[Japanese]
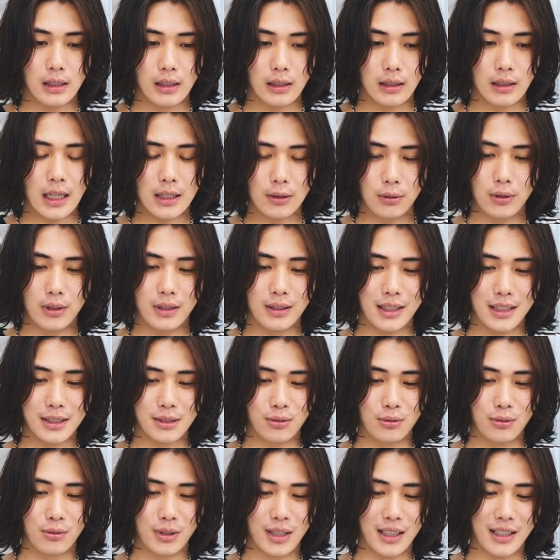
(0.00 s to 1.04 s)
かといって
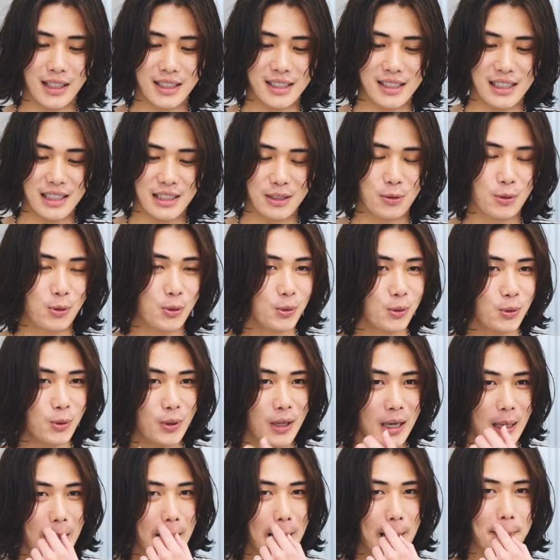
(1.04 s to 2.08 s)
その正しい行動
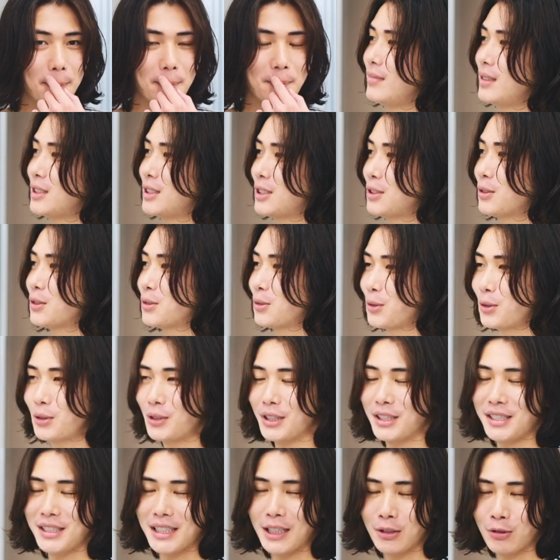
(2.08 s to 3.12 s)
が人それぞ
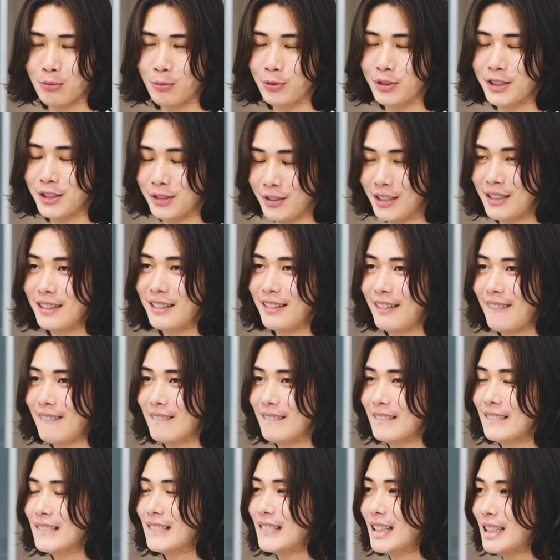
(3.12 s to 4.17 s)
れ違うと思うんですよね。
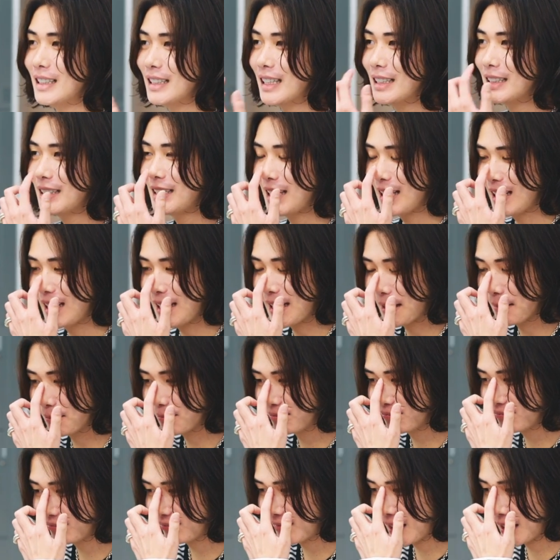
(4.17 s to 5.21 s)
なんで、
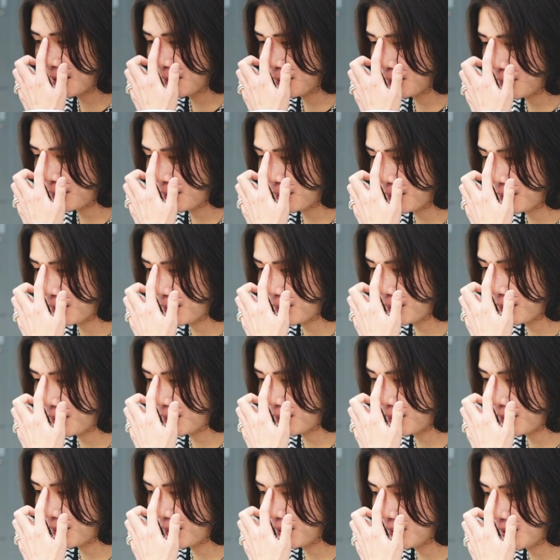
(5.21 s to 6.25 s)
あ
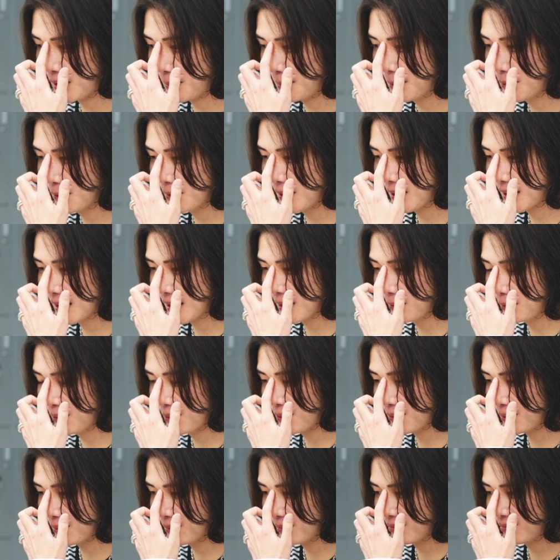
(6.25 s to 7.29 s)
のー、自分の中
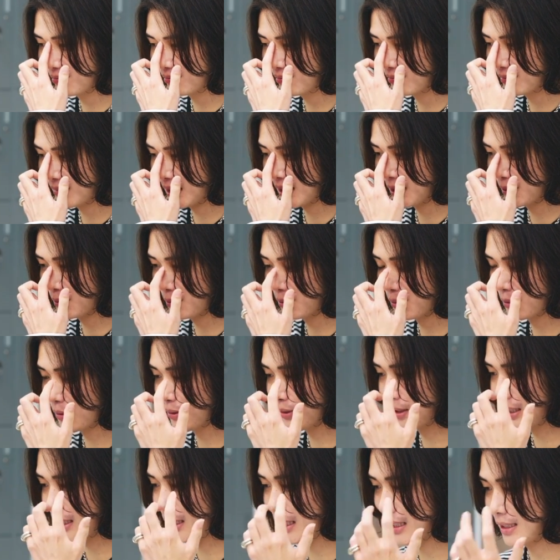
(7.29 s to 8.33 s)
の、あ
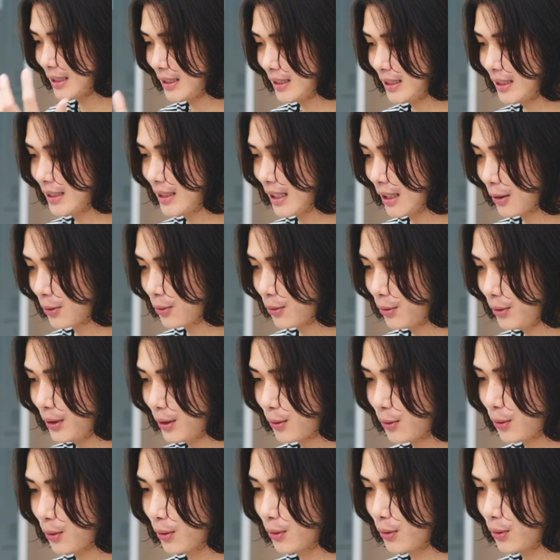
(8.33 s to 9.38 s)
のー、正しいかっこい
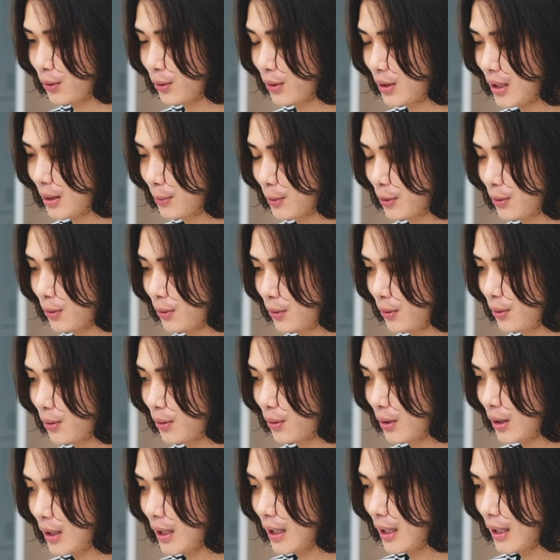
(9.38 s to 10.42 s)
い行動ってもの
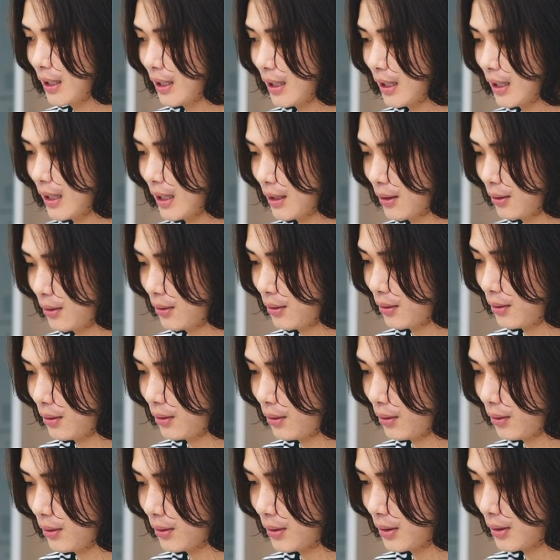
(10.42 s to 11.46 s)
をあ
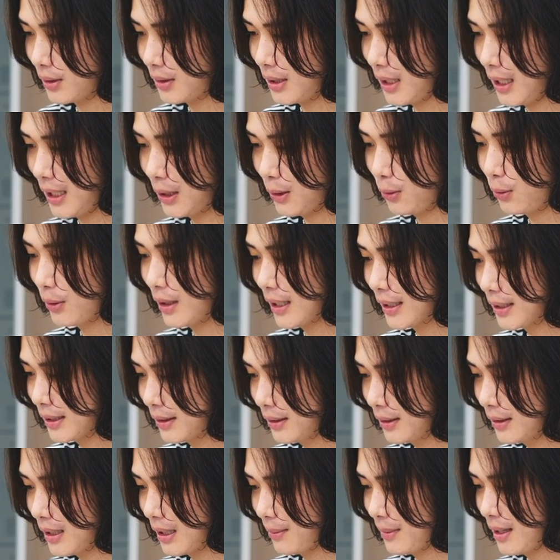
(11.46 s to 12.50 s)
の正当化す
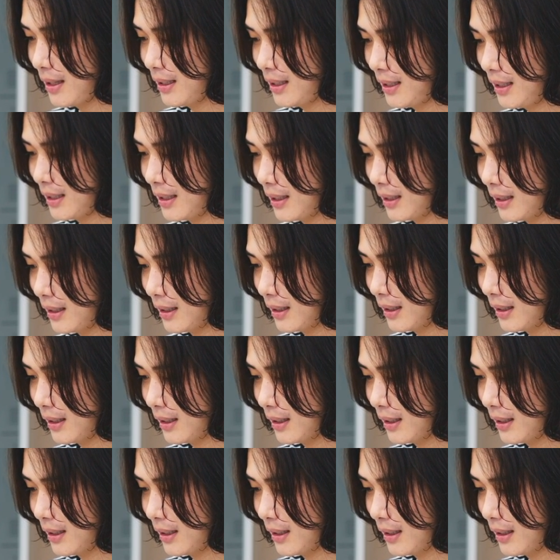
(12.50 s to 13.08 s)
るために